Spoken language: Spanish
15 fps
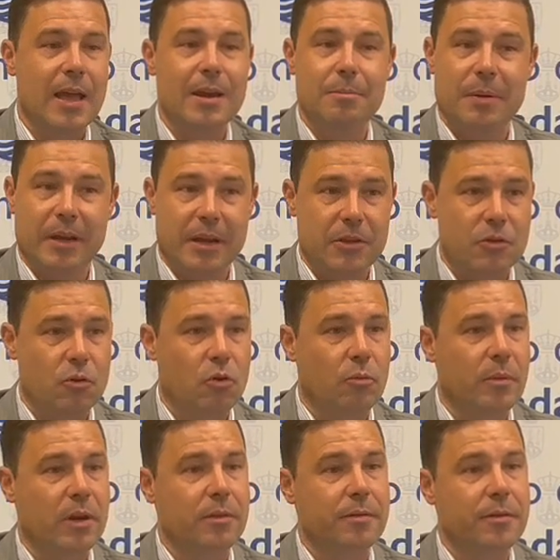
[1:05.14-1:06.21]
el pequeño
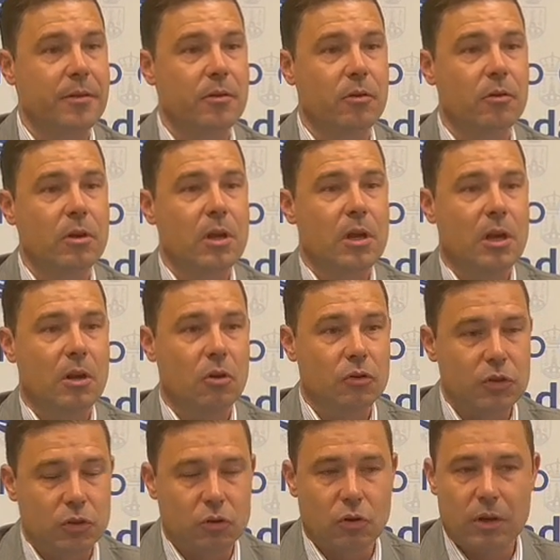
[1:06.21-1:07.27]
comercio,
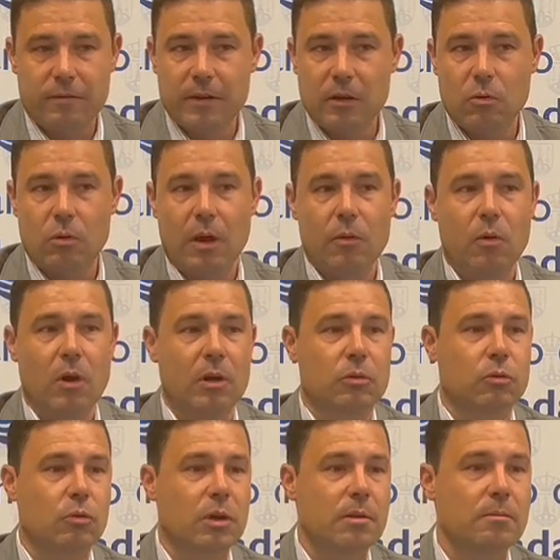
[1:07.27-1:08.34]
los sectores vinculados al
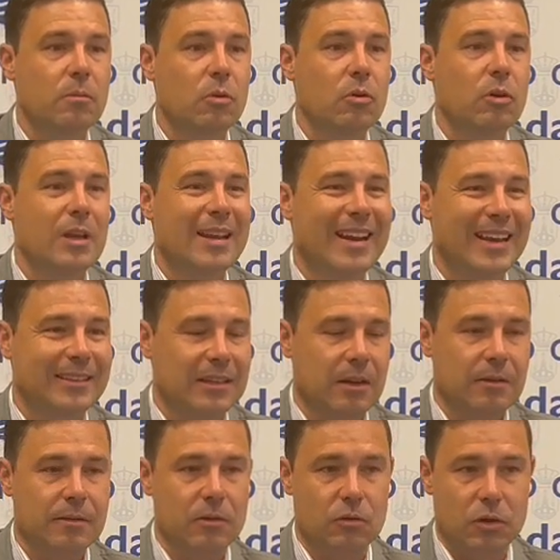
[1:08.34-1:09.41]
turismo y la
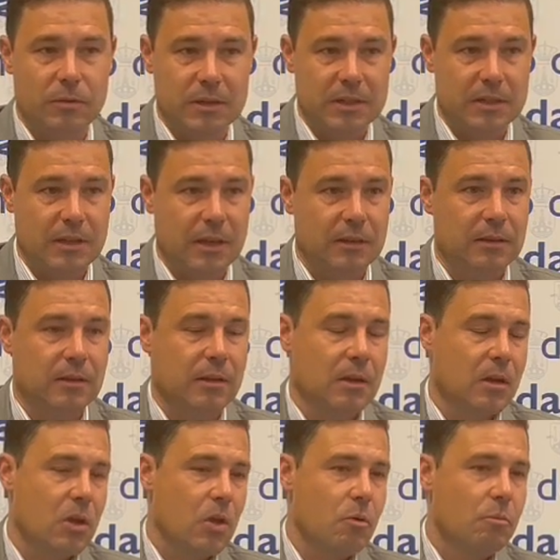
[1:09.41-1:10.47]
atracción de visitantes.
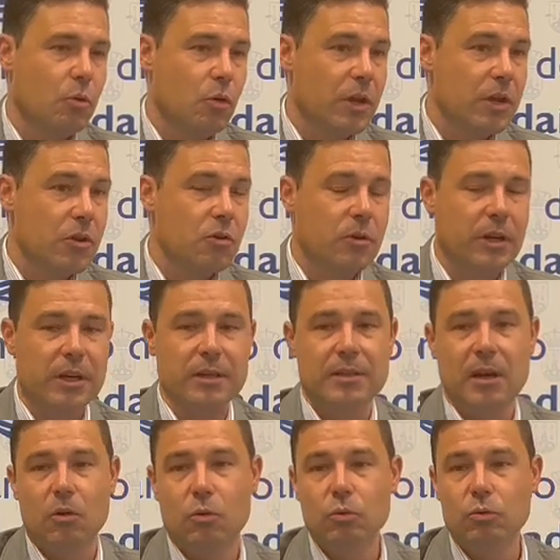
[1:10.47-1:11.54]
Por ello, en
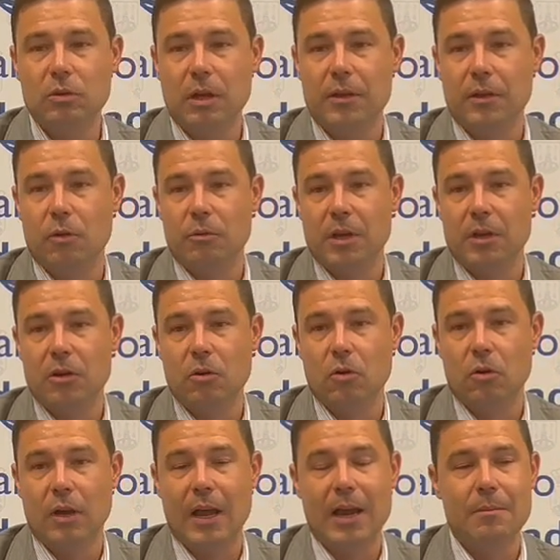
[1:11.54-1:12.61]
esta Junta de Gobierno
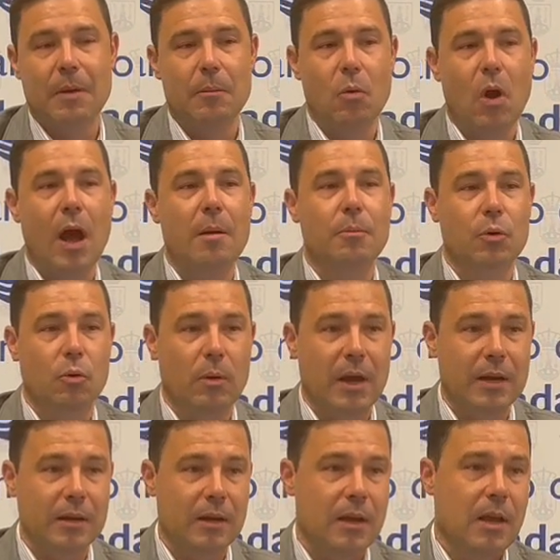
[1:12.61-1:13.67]
Local vamos a
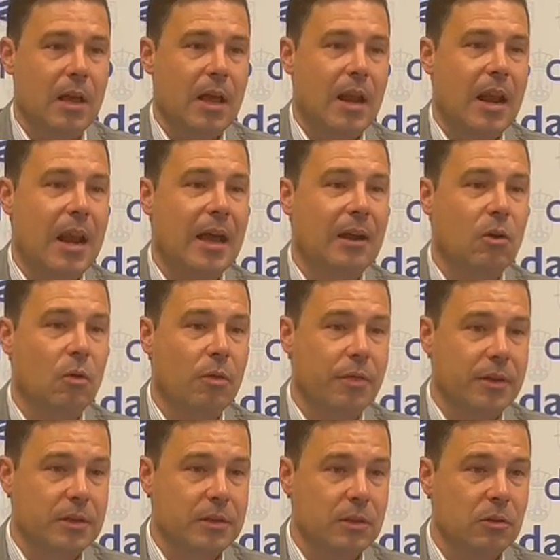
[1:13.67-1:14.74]
aprobar la
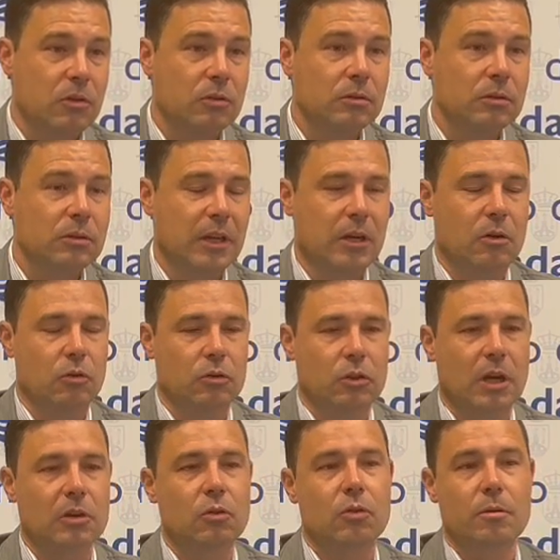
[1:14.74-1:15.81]
concesión del
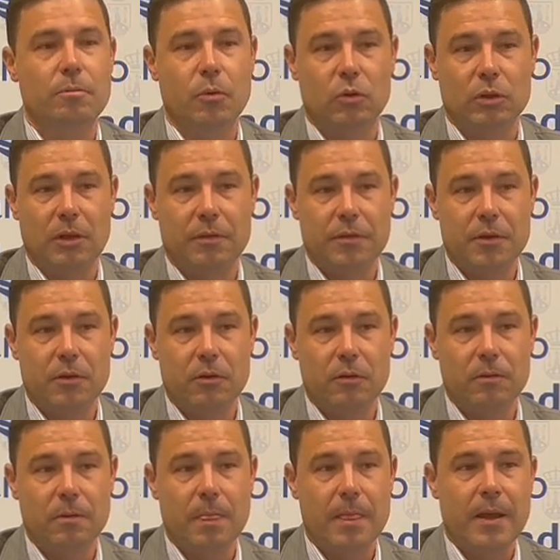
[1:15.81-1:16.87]
contrato de
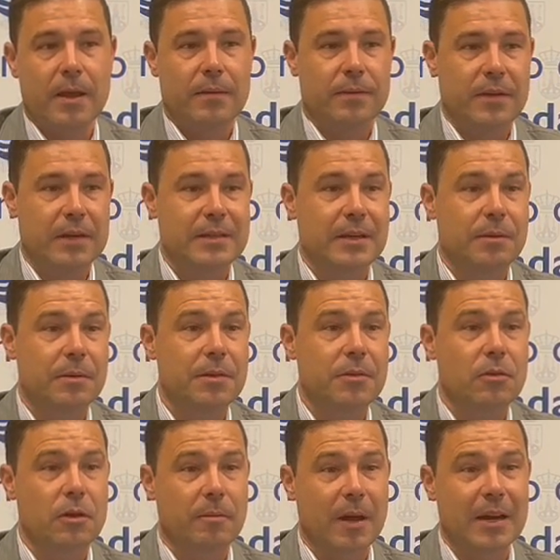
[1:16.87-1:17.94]
explotación del
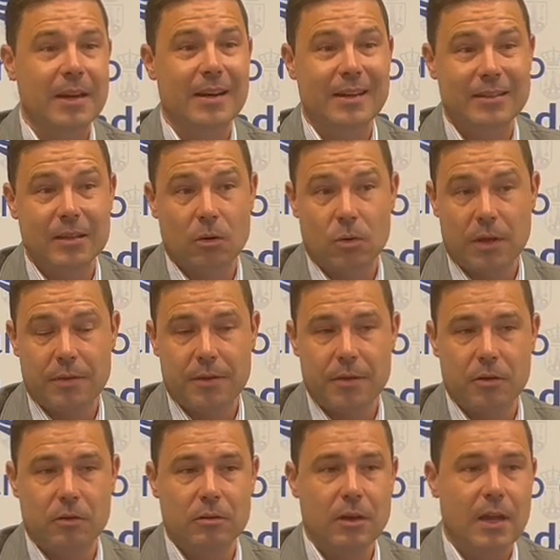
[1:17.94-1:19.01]
servicio de bar y
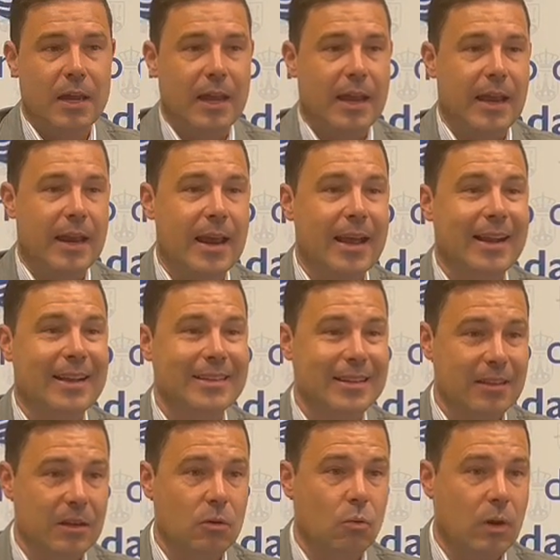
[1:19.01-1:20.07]
restauración en la
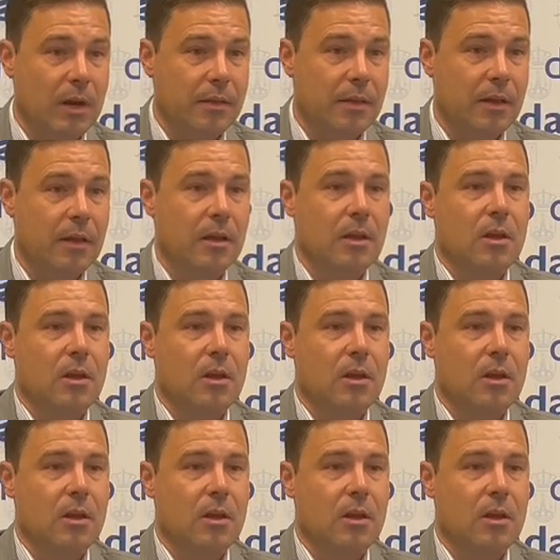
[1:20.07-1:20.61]
Casa del Guarda